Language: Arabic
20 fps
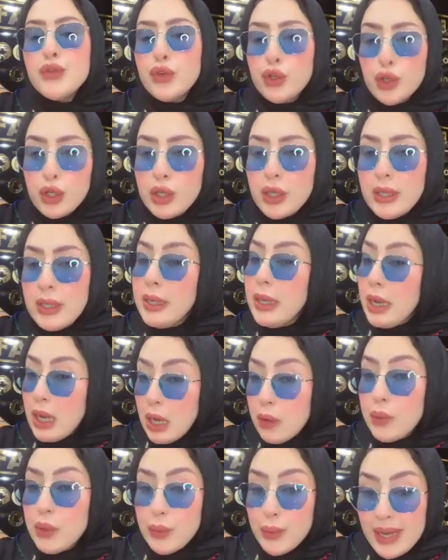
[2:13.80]
جوجل
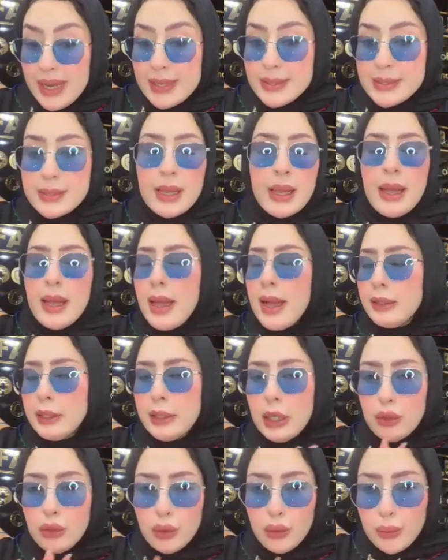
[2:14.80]
او الويز غادي
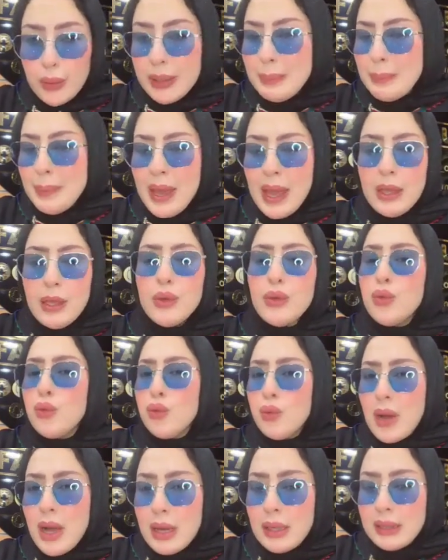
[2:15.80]
يطلع لك عنوان باين
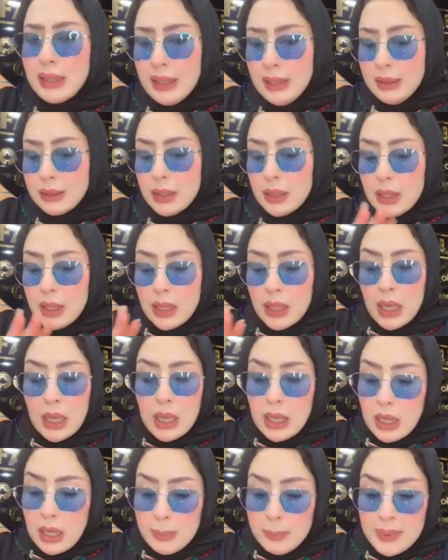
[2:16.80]
وواضح
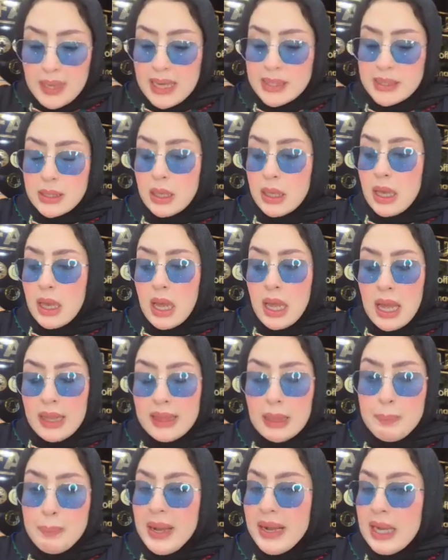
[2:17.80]
آه بنات
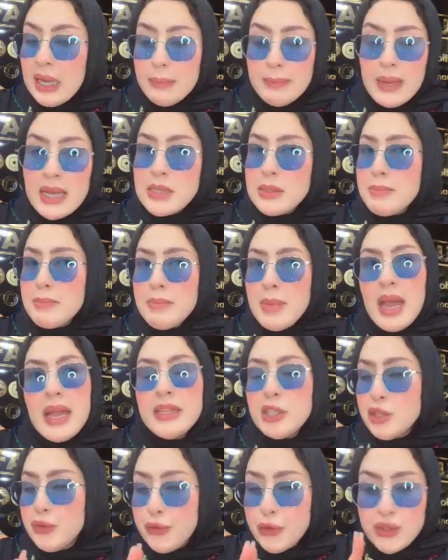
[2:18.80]
هاد الباك البنات ما
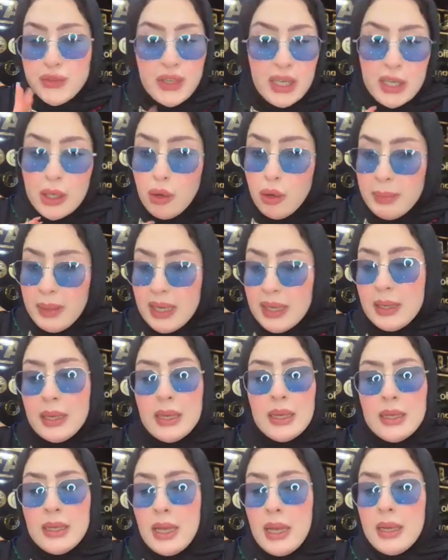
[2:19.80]
غاديش نفوت فيه يومين
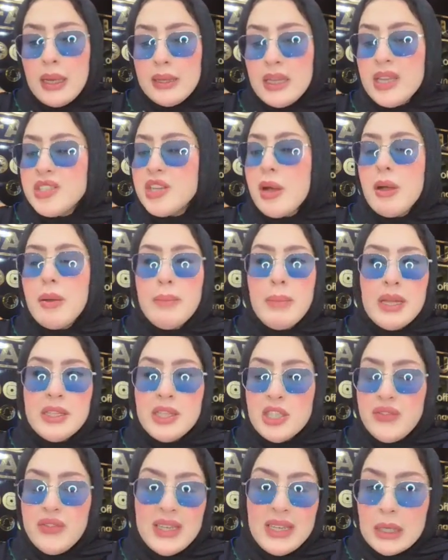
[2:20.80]
لان ديجا ما
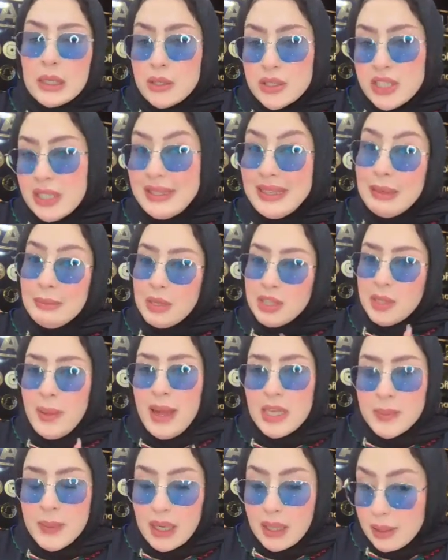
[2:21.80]
عنديش فيه لا كونتيتي ماشي
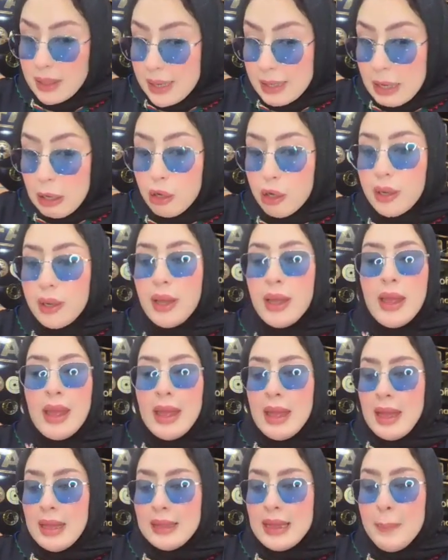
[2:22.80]
بحال تبارك الله الاخر
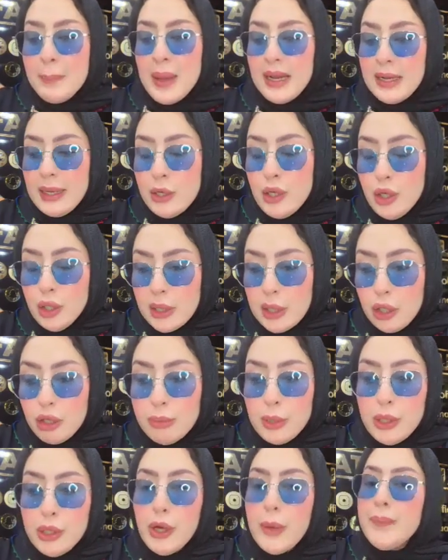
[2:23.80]
هاد لاباك اللي غنحط
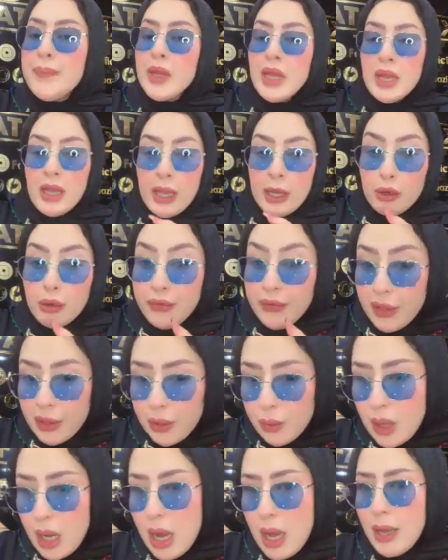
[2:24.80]
لكم اليوم غيكون فيه
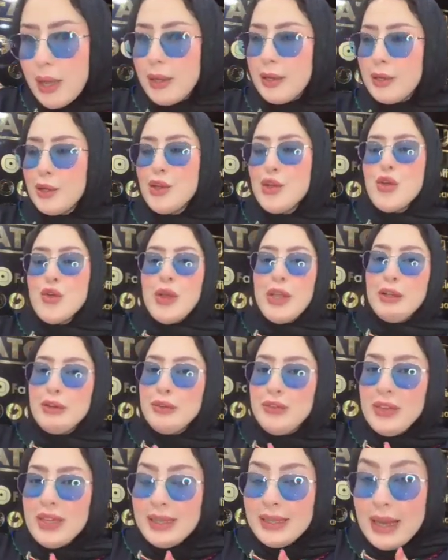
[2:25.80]
النوار
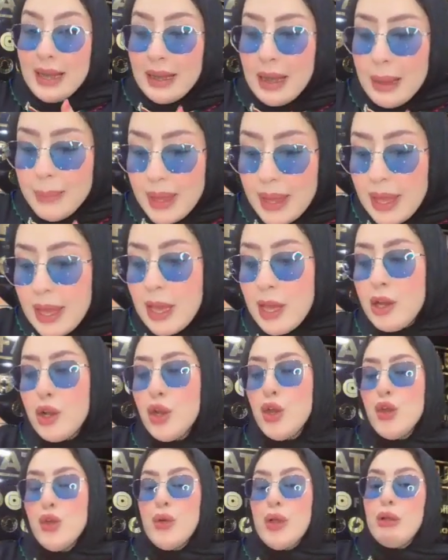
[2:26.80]
وغيكون فيه
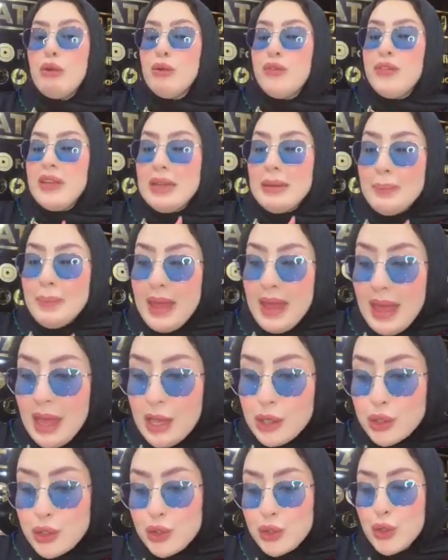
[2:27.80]
الكراميل وغيكون فيه
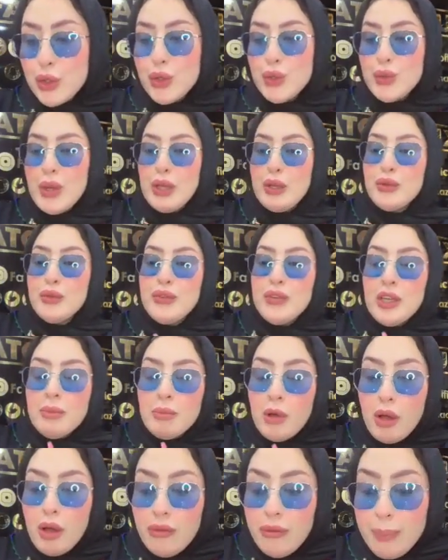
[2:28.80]
البيج وغيكون فيه
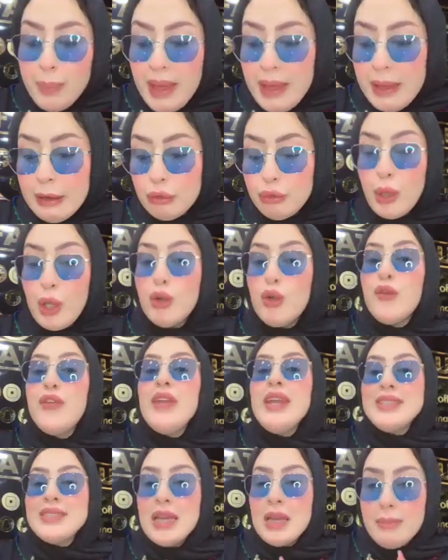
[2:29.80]
الموف بارد وغيكون
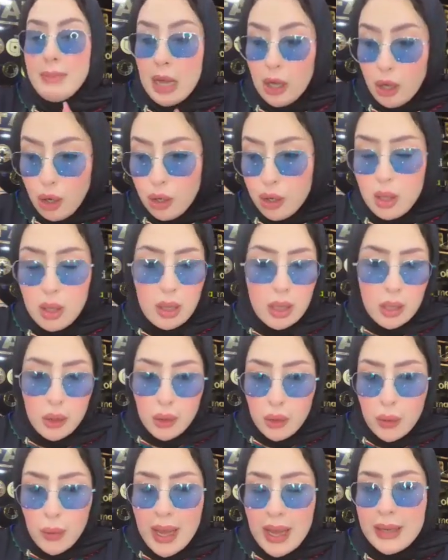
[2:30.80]
فيه حتى المارون
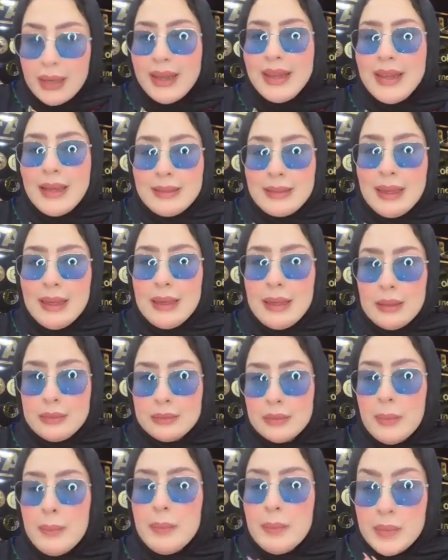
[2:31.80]
لوان
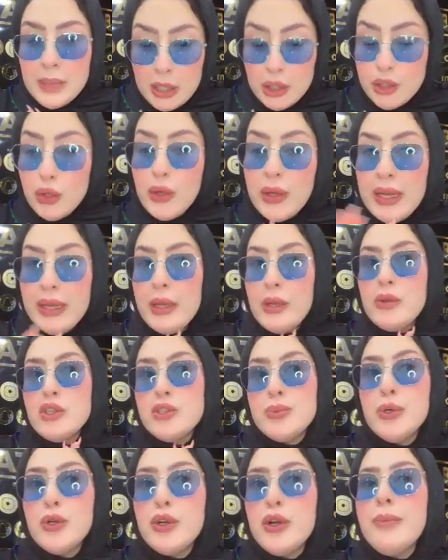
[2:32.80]
خطيرين ديك الشوخرين كانوا
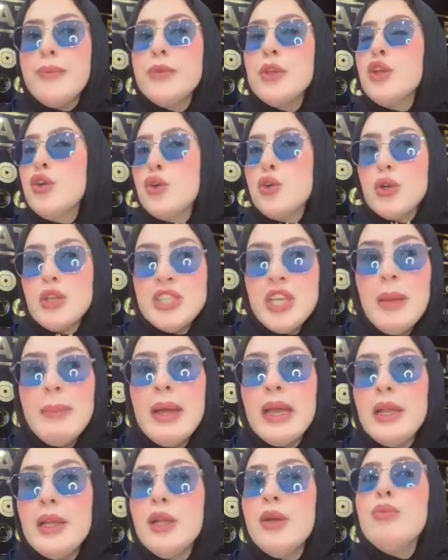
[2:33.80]
عجبوكم وكلشي
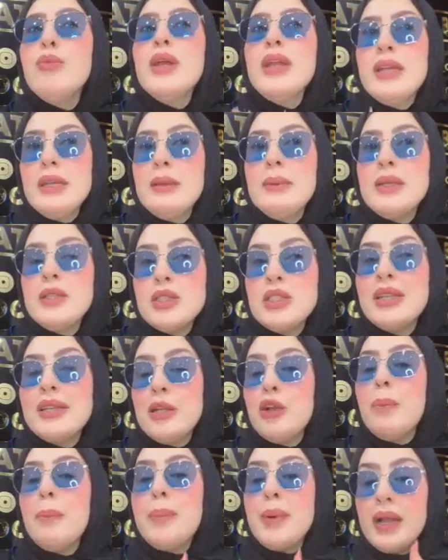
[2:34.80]
حماق عليهم ولكن دابا جاني
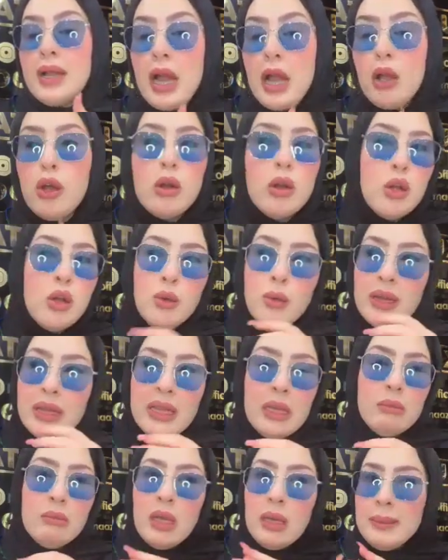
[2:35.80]
درت لكم باك اخر
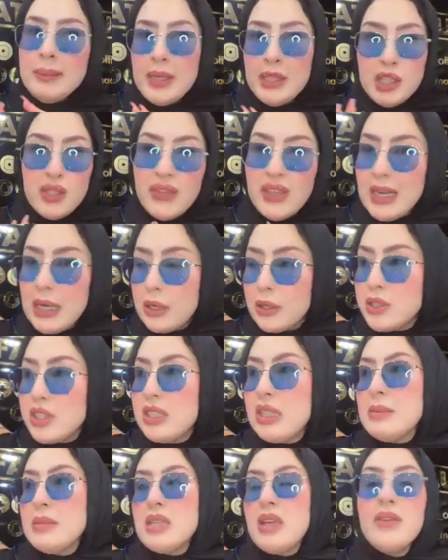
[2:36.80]
ولكن ما عنديش فيه لا
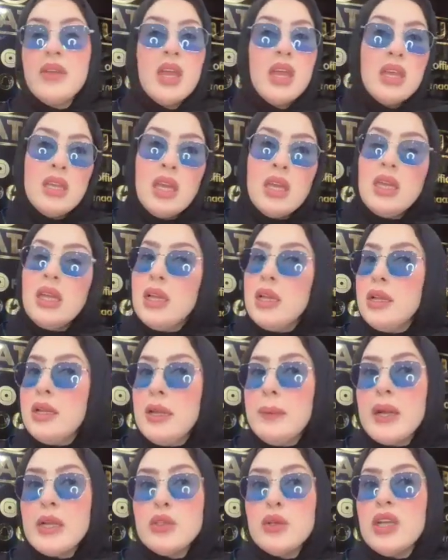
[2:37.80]
كونتيتي بزاف يعني
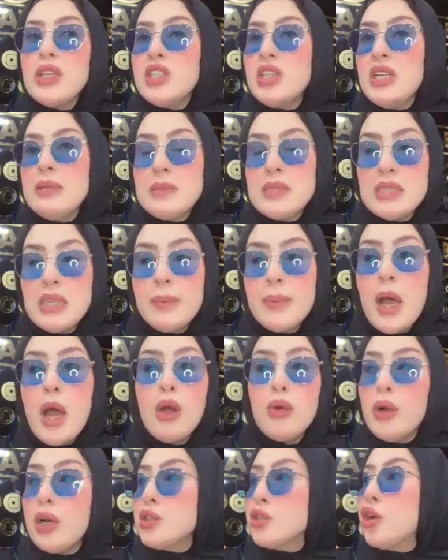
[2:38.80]
اللي بغاتو غتجي ليه بالزربه
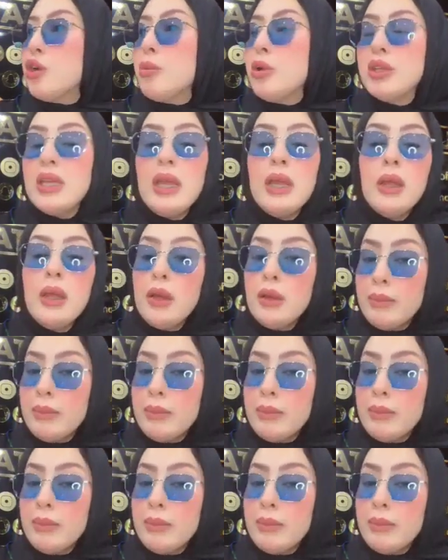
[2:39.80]
وغتكومونديه